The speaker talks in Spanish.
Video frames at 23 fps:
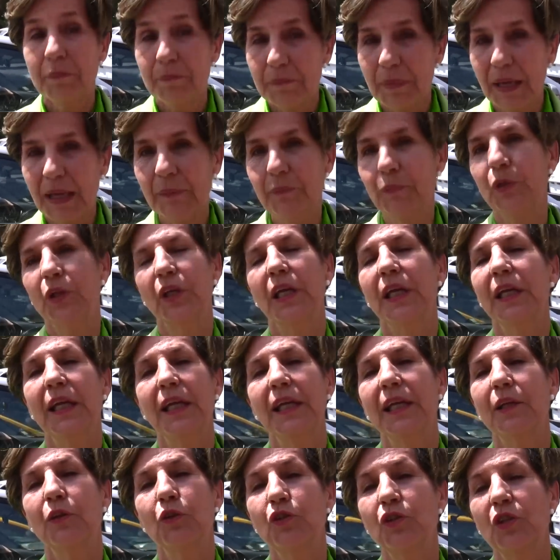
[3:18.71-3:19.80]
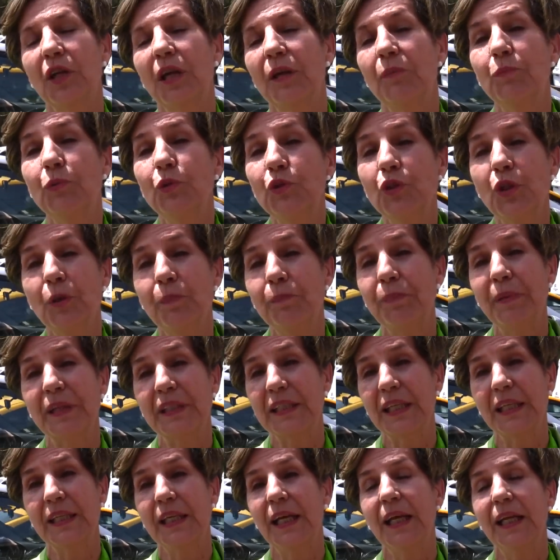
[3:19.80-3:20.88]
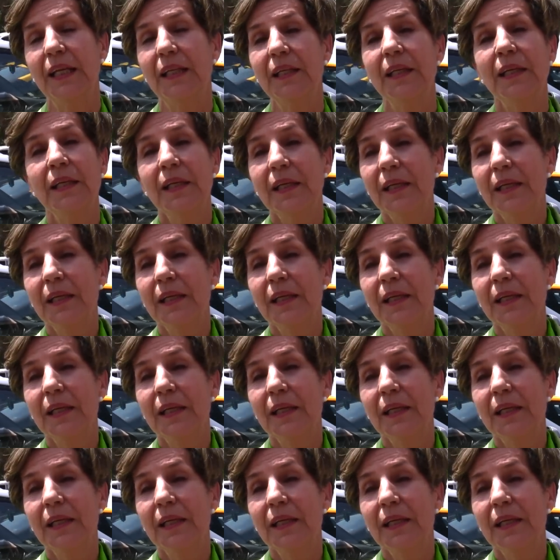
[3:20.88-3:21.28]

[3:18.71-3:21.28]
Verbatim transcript: más mujeres incluso en el mundo empresarial,